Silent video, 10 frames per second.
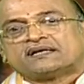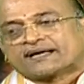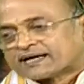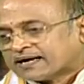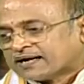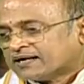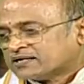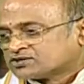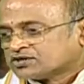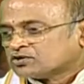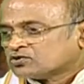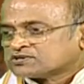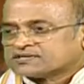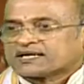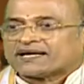ఇక్కడ
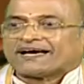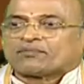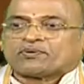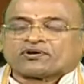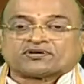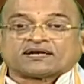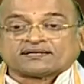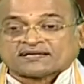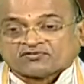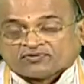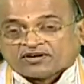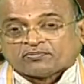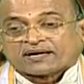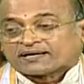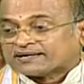స్టీరియోలు సరిగ్గా ఏర్పాటు చేయలేదండి
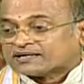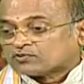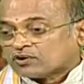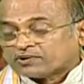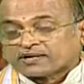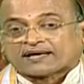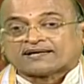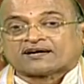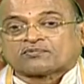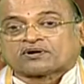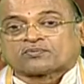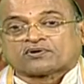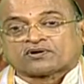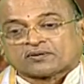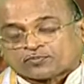ఫీడ్బ్యాక్ లేదండి బాబు ఈ కళ్యాణ
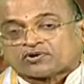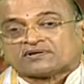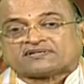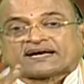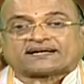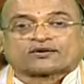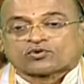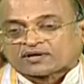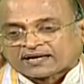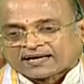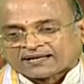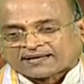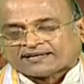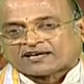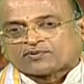మండపంలో ఎప్పుడు ఇంతే అంటారు కొన్ని రకాల
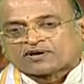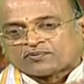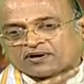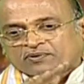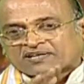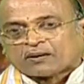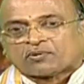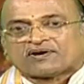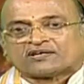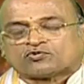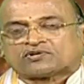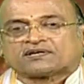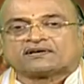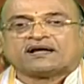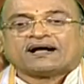కళ్యాణ మండపాల మీద అపవాదం
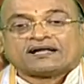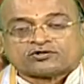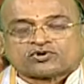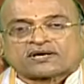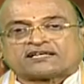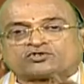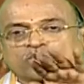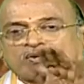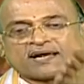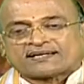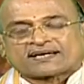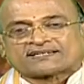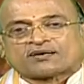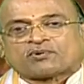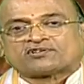ఉంది అది తొలగించుకోవాలి లేదా
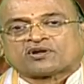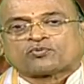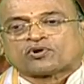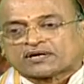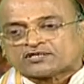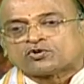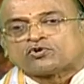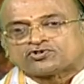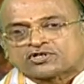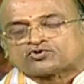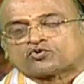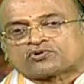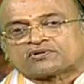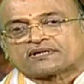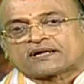అక్కడ సభలు జరుపుకోవాలి రీసౌండ్ వచ్చేస్తూ
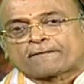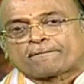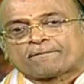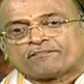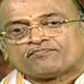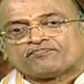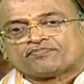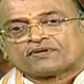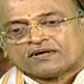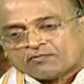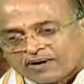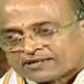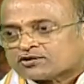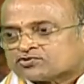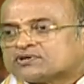ఉంటుంది
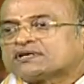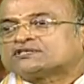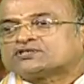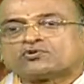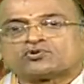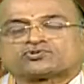మాట్లాడుతుంటే రీసౌండ్